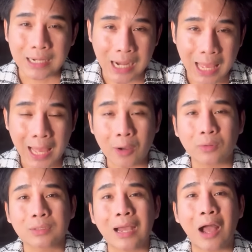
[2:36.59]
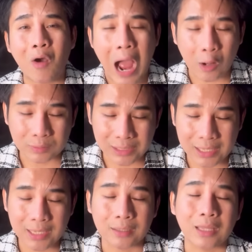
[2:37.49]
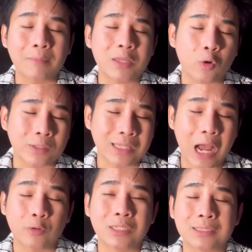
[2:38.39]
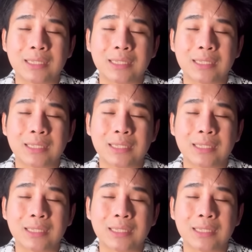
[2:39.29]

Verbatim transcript: แล้วถ้าเขาเอาจริง ถ้ามีคนจะเอาจ